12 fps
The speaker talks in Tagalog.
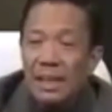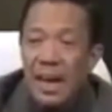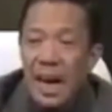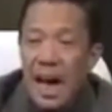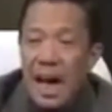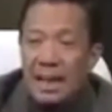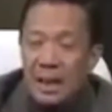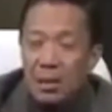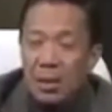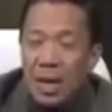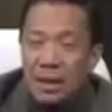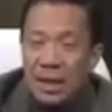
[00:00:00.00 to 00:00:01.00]
Isang
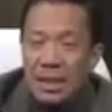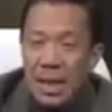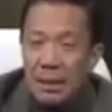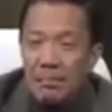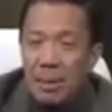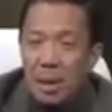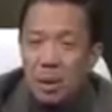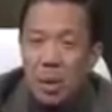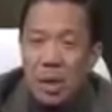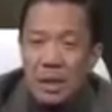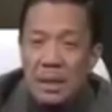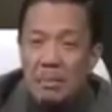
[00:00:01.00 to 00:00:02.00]
araw lang, December
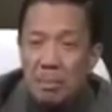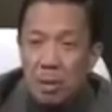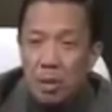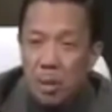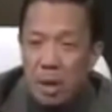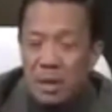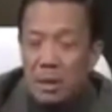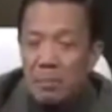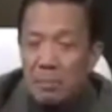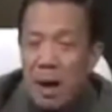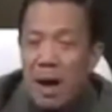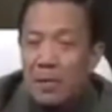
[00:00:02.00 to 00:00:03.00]
24,
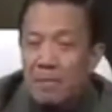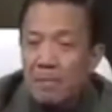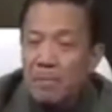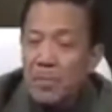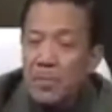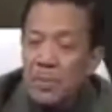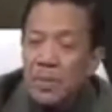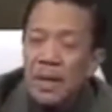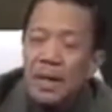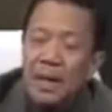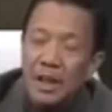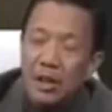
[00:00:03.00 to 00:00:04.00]

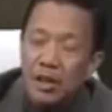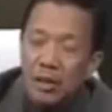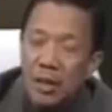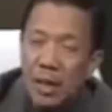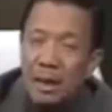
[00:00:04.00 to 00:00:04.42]
25. Yon.